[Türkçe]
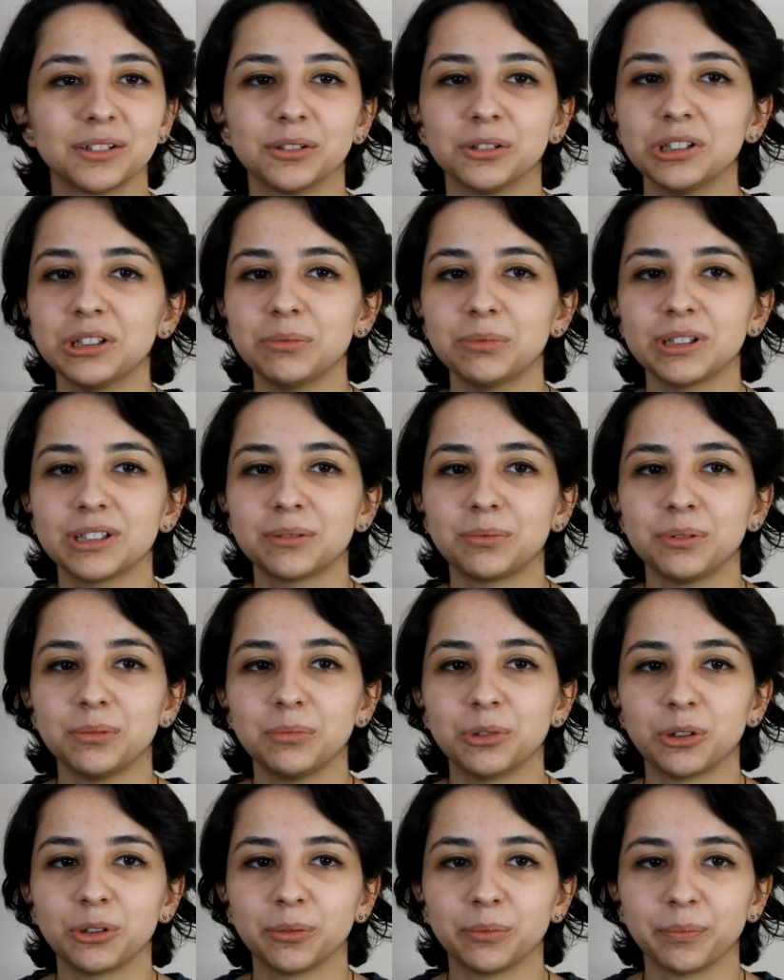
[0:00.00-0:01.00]
Olabilir
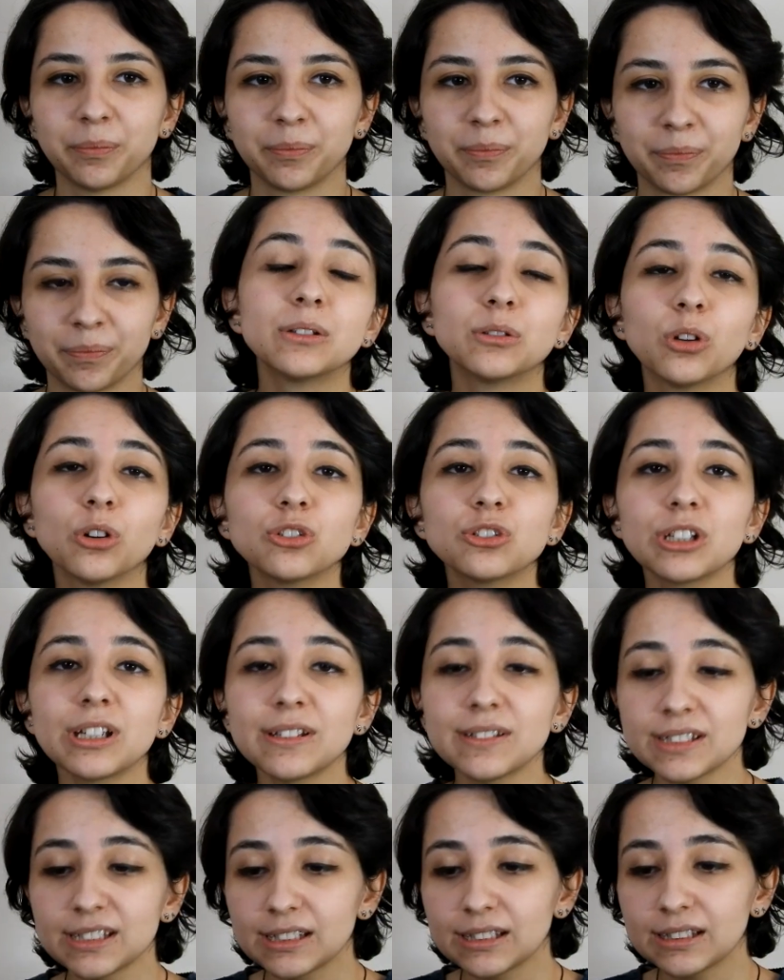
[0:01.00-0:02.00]
bilmiyorum.
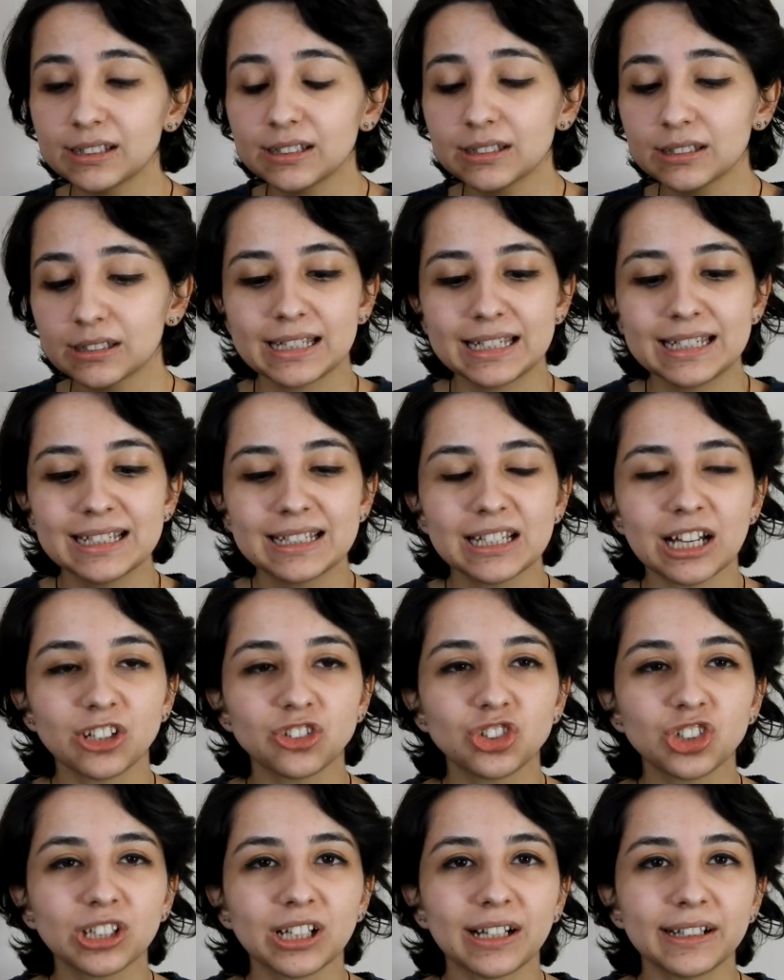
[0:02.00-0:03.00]
Dostoyevski'nin
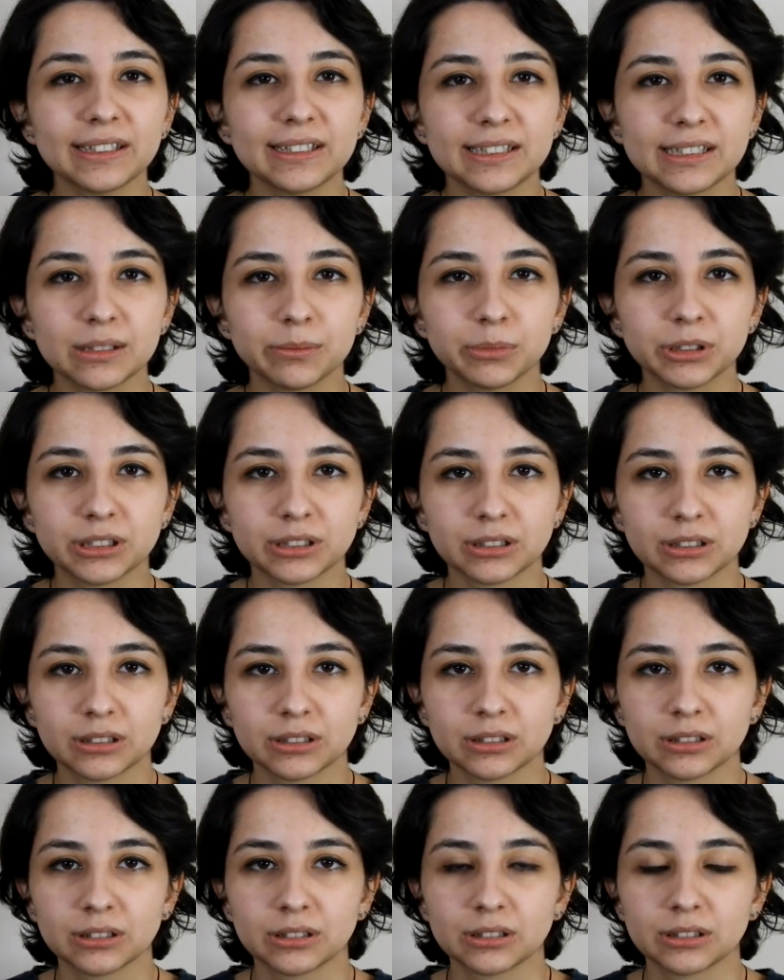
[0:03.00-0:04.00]
İnsancıklar kitabı
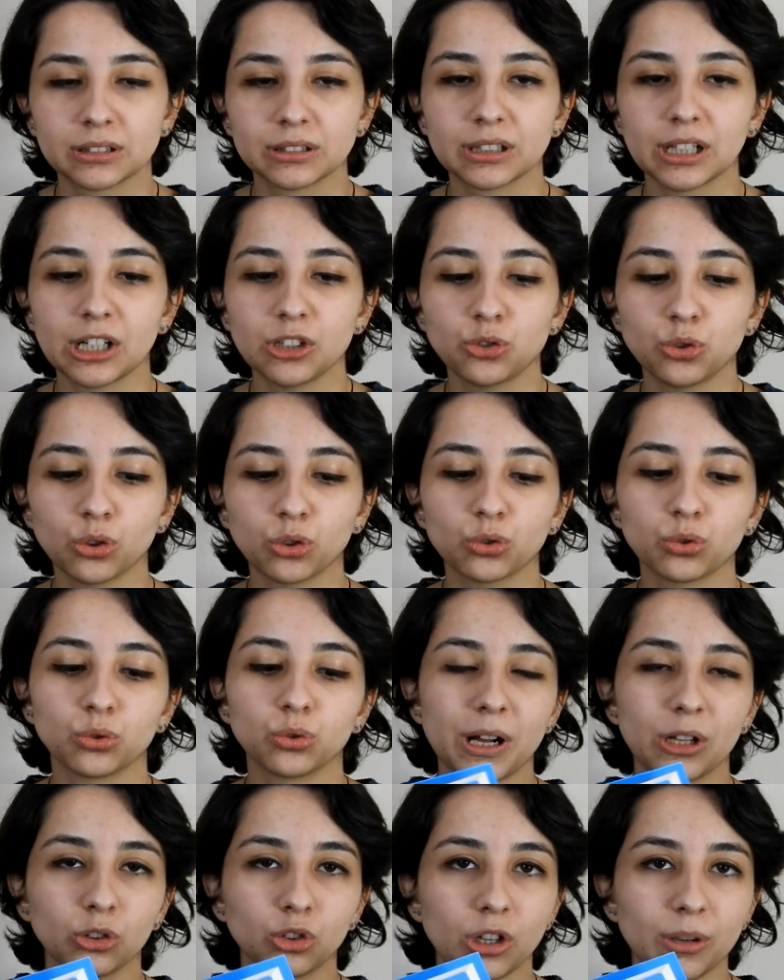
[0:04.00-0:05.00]
daha çok
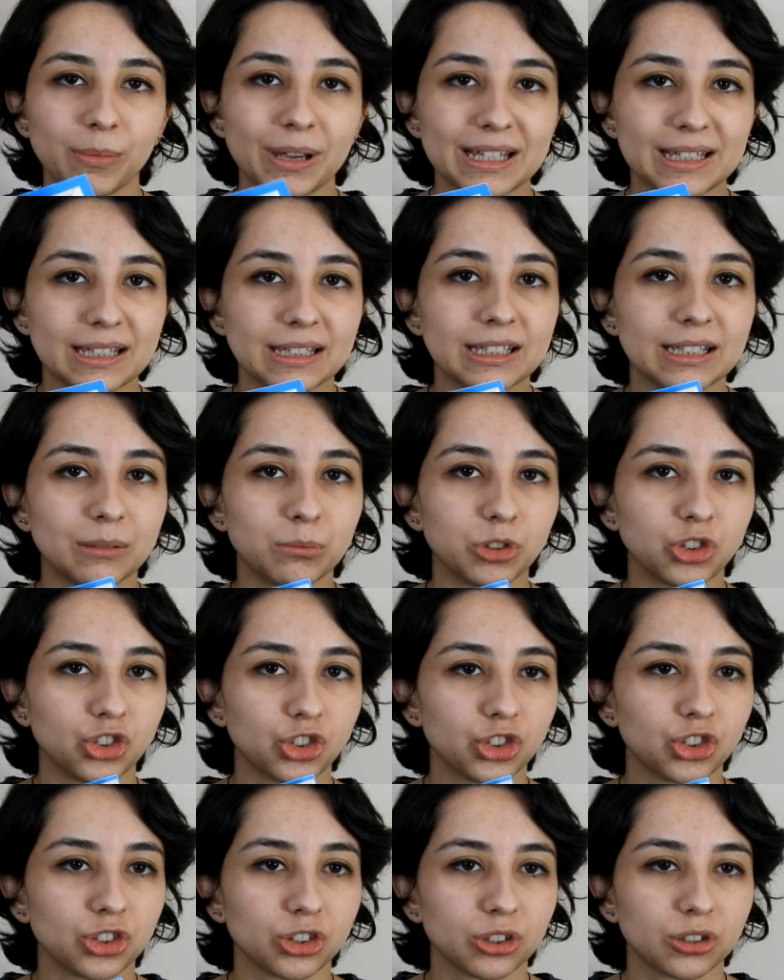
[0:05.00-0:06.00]
paltoya
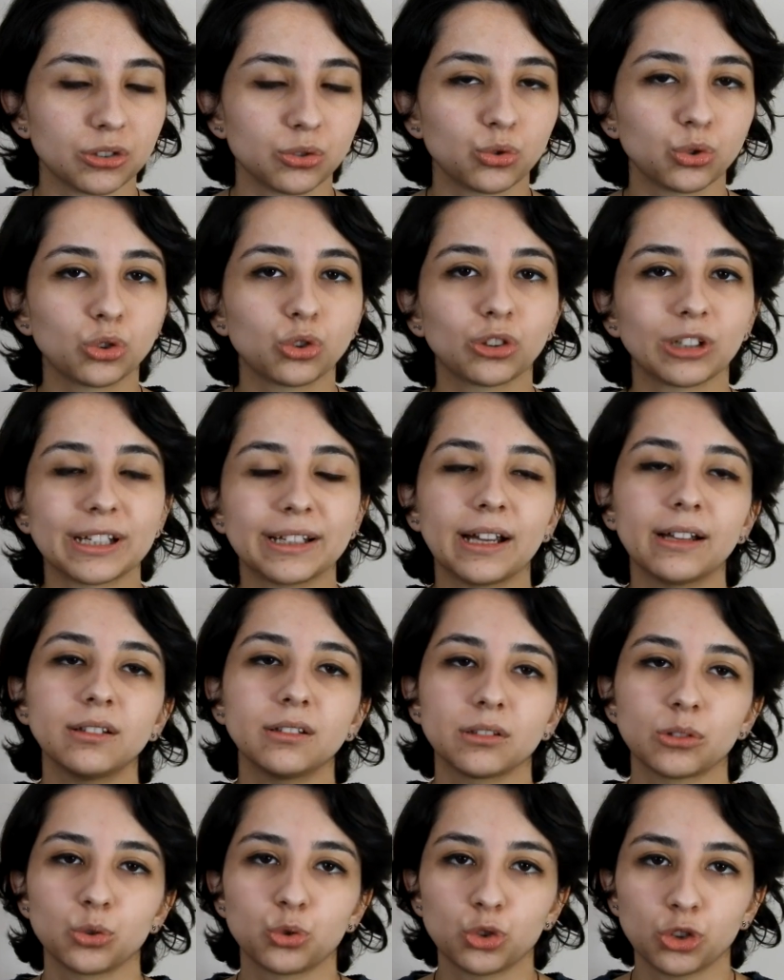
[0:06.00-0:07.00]
benzetilmiş çünkü
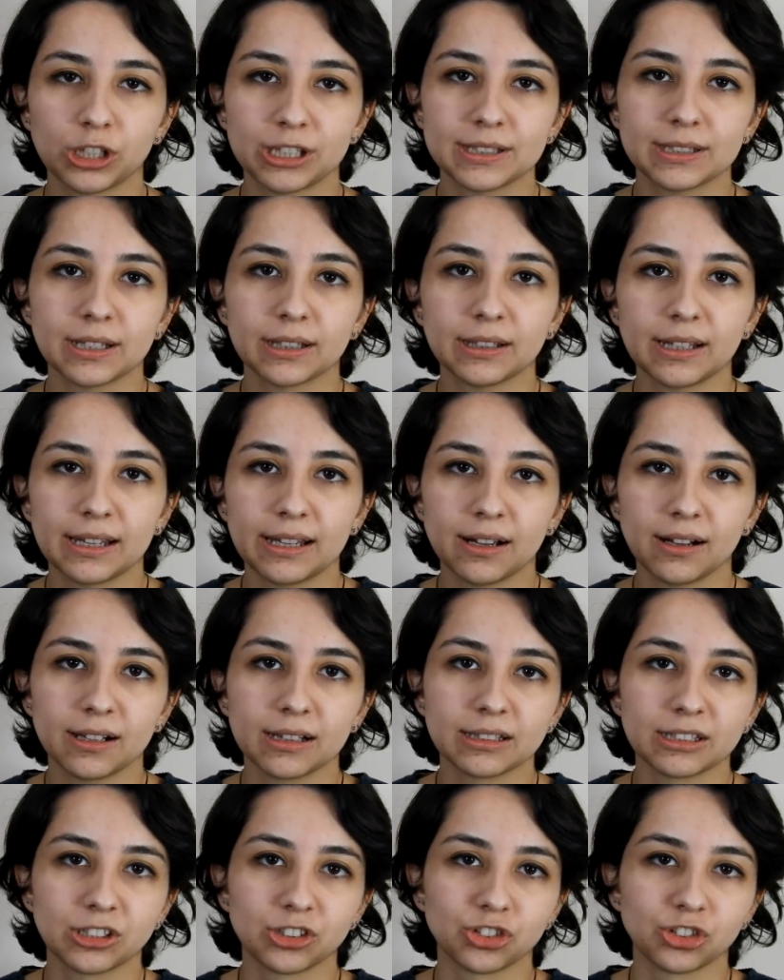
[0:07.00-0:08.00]
neden? Küçük insanı ele
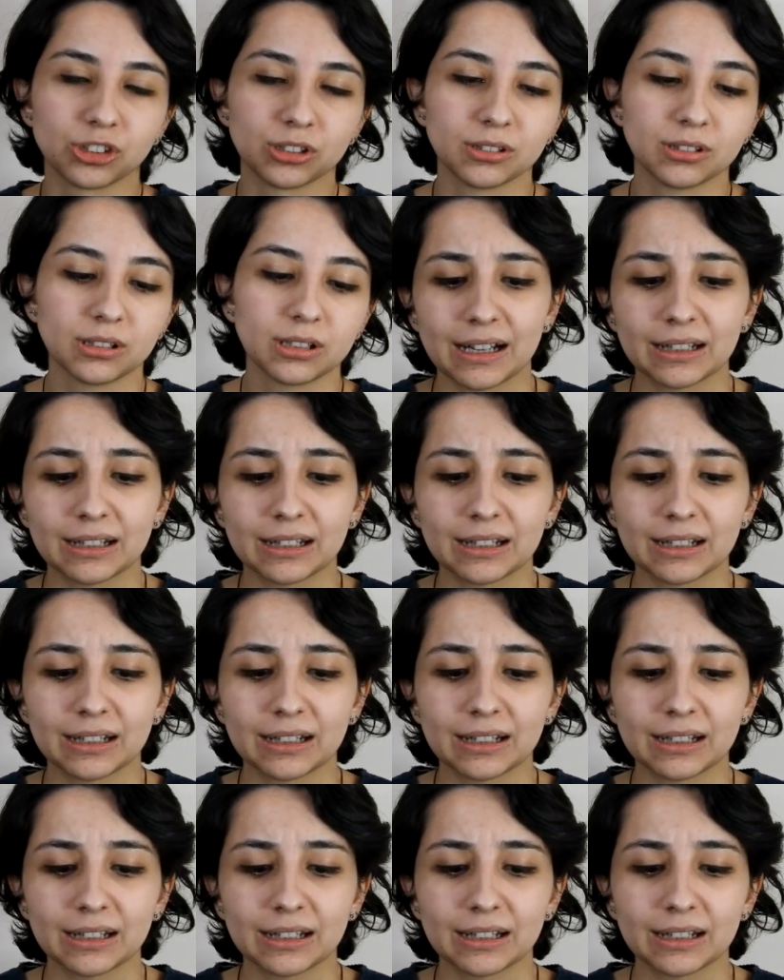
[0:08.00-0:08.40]
aldığı için.